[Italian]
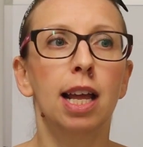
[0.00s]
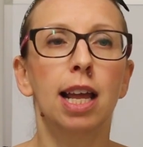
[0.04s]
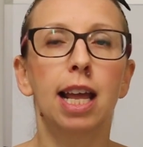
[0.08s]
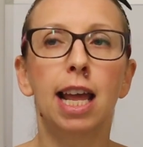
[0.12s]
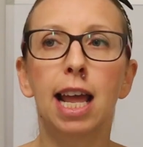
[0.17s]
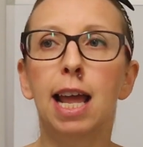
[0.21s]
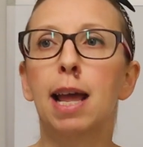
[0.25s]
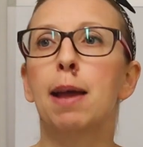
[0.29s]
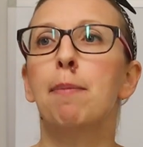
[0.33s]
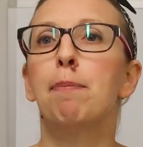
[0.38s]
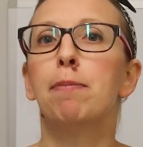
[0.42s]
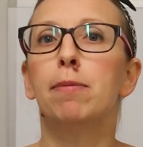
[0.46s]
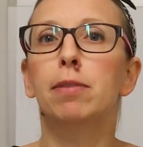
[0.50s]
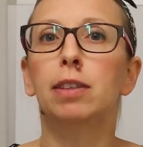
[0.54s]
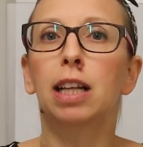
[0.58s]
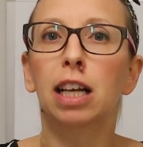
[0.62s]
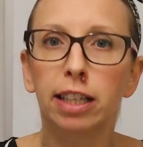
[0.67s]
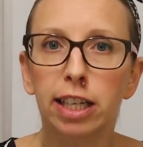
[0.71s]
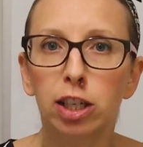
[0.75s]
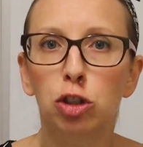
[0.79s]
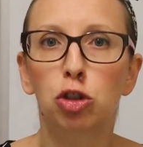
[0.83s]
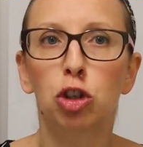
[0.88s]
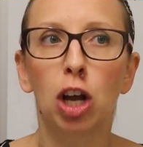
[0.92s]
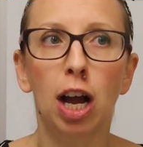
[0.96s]
e
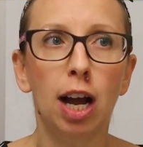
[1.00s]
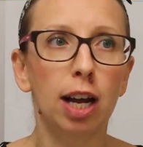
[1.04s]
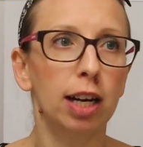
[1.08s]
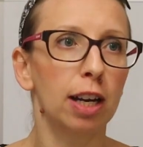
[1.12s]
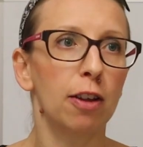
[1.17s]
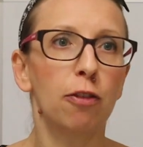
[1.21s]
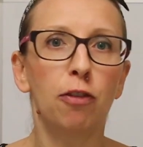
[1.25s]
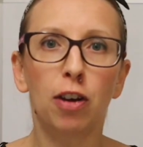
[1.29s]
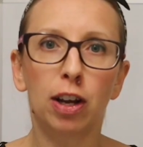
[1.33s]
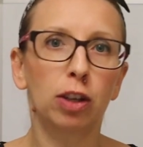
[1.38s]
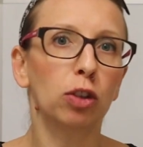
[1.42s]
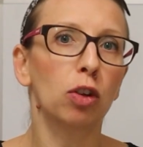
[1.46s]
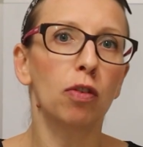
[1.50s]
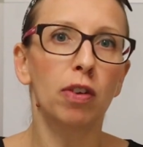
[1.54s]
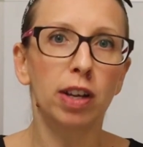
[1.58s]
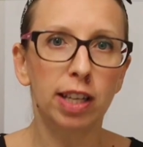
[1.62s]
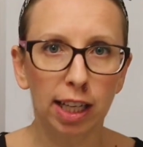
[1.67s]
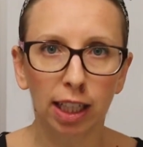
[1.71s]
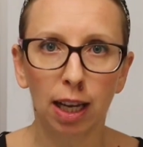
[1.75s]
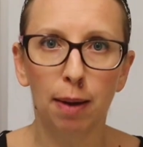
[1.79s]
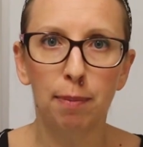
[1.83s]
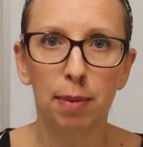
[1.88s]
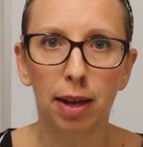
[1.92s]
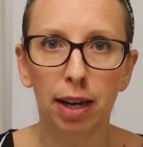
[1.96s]
da 10 anni fai
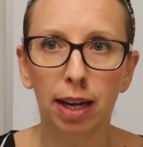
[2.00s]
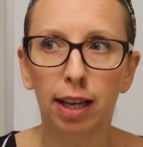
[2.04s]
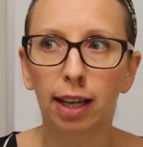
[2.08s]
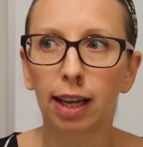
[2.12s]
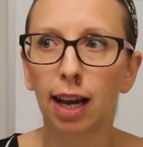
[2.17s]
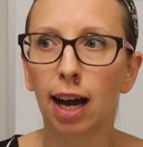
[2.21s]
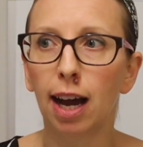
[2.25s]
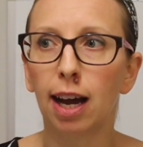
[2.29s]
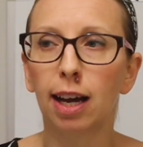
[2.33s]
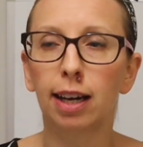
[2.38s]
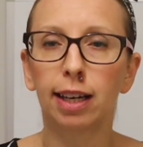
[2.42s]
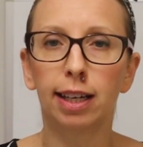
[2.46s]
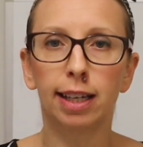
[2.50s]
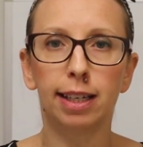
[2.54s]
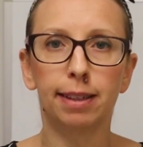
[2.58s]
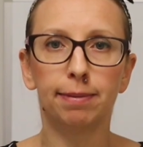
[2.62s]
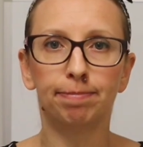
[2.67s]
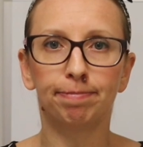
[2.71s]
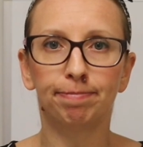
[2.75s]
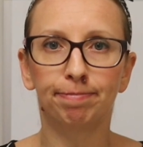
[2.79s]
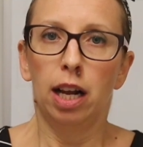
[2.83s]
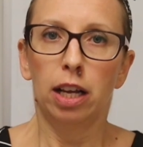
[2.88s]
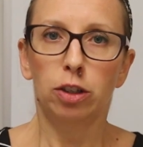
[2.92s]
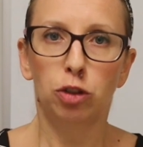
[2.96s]
tovagliette
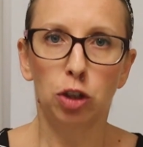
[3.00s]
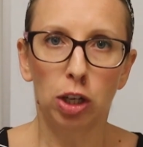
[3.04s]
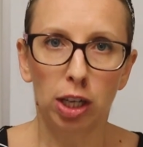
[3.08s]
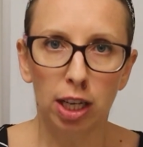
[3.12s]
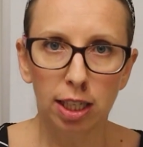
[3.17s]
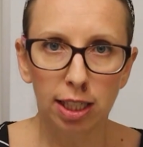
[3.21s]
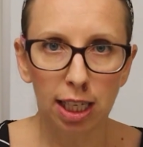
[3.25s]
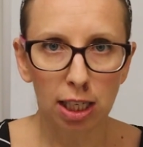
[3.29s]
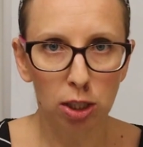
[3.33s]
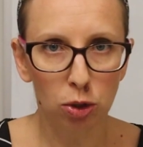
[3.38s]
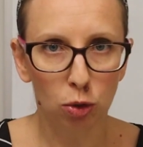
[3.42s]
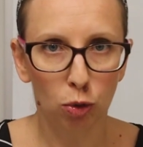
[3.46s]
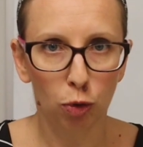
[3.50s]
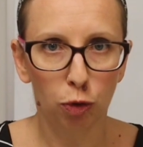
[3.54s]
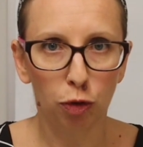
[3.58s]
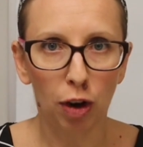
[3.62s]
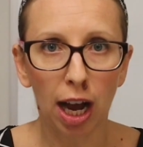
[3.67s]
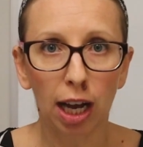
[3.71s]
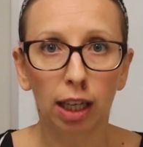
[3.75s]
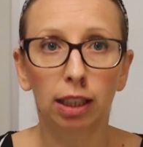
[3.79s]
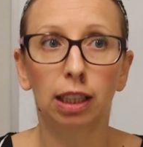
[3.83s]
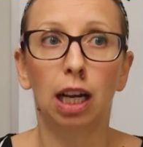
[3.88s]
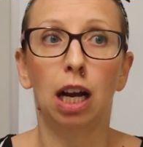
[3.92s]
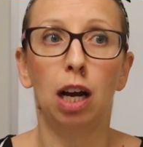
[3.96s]
americane la gente si è
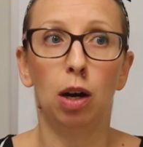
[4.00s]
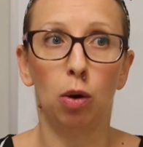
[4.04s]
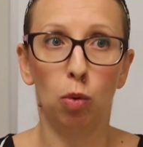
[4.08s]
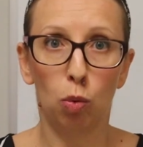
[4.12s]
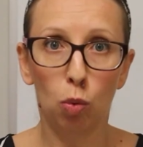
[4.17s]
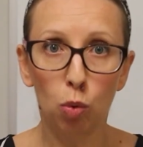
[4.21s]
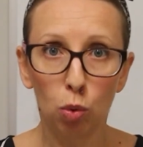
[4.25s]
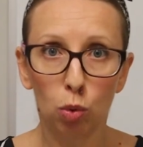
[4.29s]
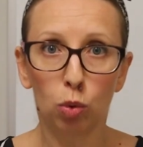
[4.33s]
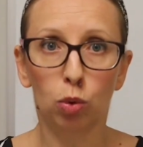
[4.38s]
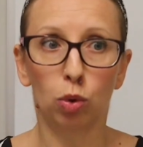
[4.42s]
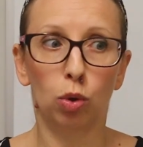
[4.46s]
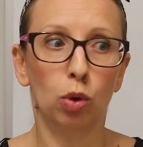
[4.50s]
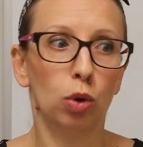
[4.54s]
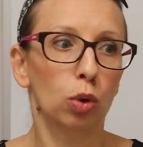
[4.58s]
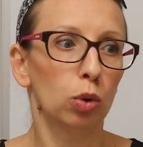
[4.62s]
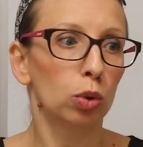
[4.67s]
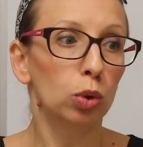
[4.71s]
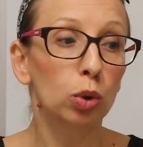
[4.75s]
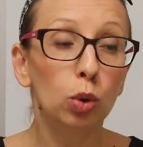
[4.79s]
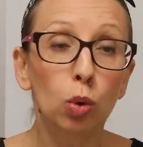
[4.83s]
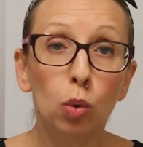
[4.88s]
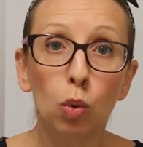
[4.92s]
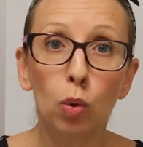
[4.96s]
scufata uno,
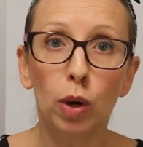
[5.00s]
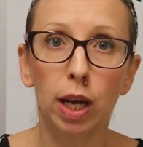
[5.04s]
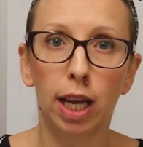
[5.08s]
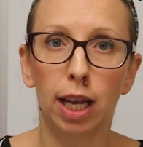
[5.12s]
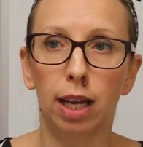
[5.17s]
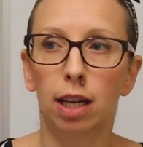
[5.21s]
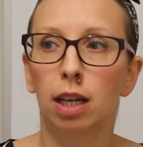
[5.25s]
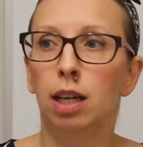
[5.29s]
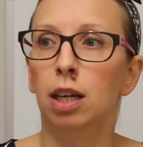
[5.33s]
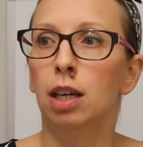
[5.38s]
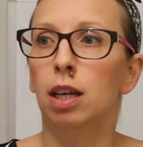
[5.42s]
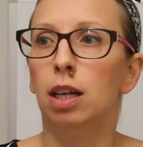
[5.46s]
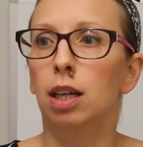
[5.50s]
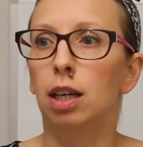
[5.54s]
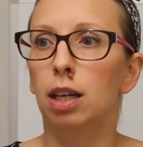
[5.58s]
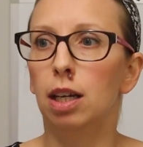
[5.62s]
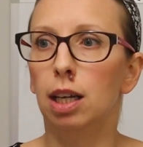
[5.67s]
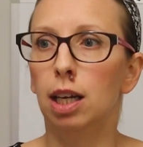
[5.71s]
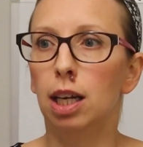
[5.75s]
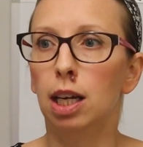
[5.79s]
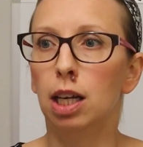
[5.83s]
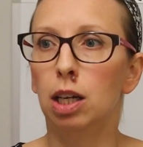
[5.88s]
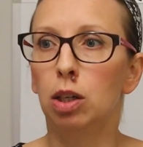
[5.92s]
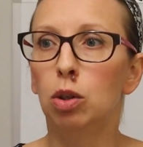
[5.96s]
due
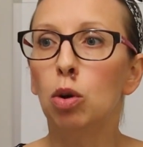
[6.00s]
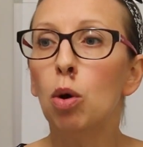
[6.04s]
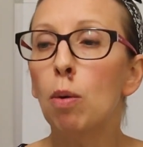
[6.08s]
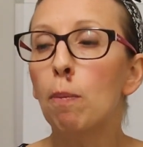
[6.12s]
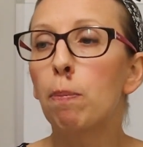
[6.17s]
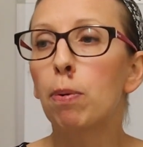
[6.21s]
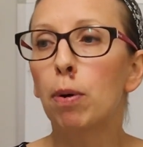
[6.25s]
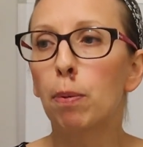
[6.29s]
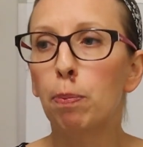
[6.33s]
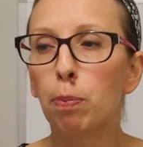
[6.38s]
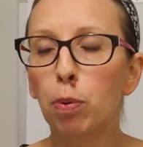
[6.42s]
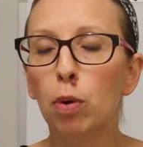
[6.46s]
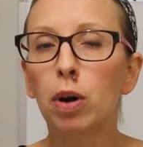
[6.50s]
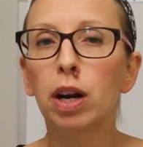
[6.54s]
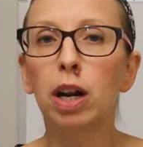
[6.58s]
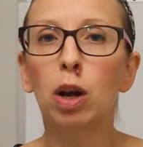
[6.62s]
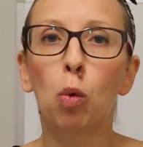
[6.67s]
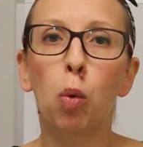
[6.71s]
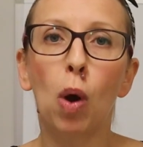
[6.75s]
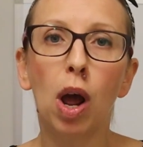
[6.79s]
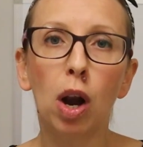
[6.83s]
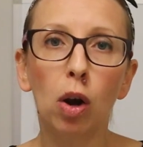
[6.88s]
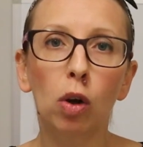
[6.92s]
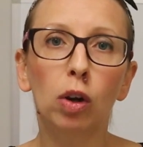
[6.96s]
eh, non
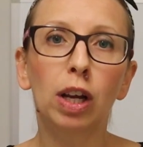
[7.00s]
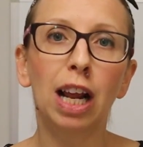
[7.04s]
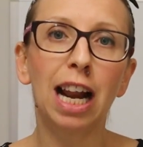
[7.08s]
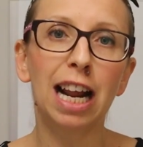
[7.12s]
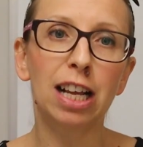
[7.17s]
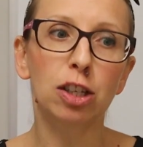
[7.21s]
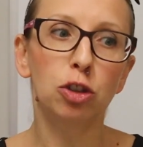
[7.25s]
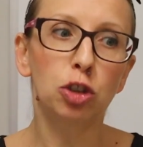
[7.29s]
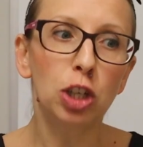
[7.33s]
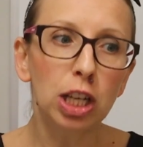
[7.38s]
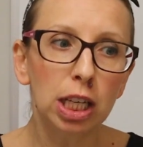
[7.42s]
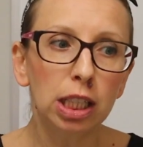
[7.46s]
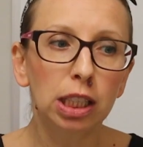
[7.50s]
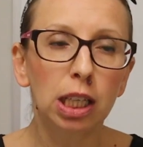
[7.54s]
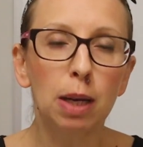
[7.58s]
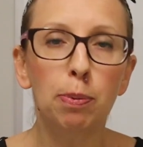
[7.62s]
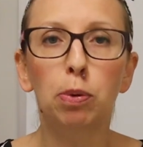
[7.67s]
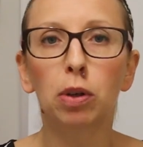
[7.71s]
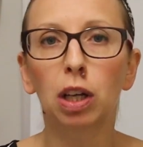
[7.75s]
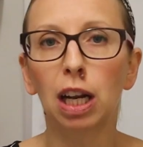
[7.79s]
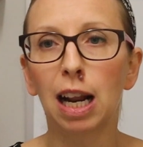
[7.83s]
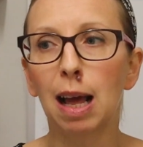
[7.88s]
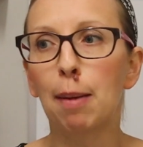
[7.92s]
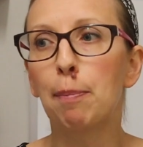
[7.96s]
proporre quello che la gente
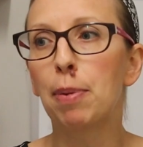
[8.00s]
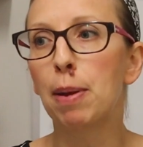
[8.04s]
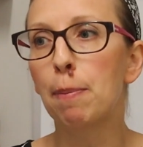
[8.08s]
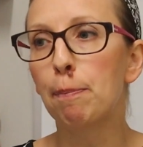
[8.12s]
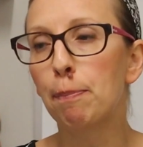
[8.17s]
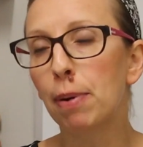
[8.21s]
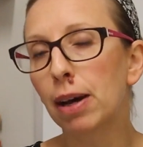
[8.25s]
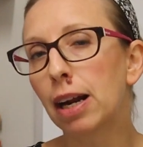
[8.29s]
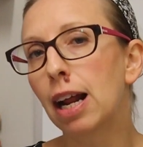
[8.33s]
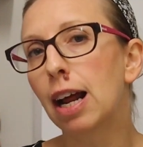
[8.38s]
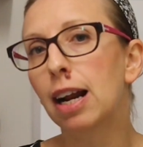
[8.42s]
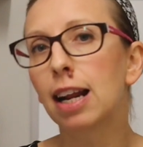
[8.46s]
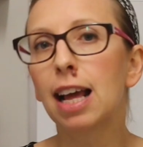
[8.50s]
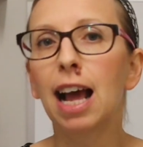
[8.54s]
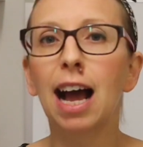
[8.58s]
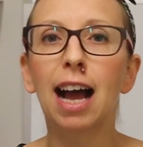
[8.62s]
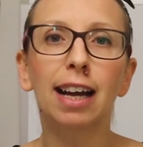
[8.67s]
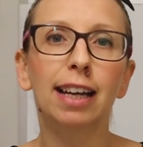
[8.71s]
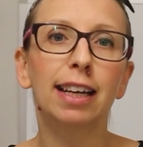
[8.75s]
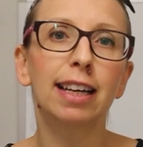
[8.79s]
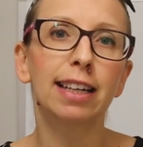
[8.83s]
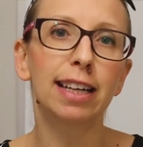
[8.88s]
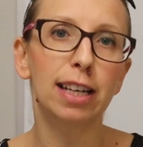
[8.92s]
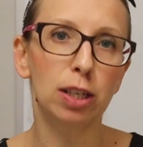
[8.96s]
potrebbe imparare
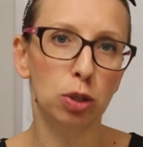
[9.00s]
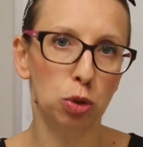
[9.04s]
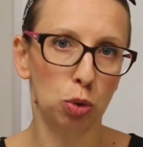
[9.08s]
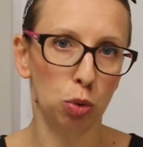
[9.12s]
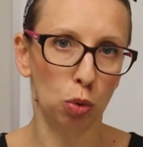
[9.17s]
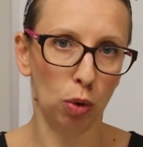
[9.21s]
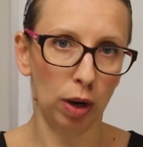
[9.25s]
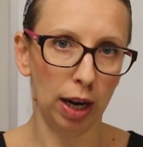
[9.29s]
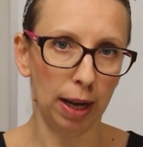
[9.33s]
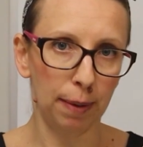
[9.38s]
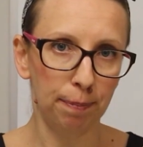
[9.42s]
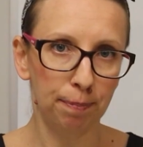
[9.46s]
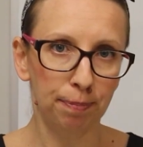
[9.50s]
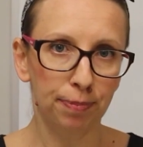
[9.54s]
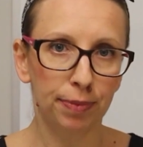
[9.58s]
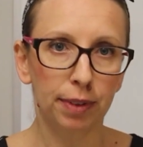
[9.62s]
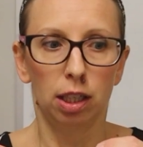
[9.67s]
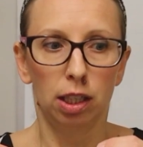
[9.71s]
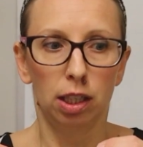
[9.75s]
anche da sola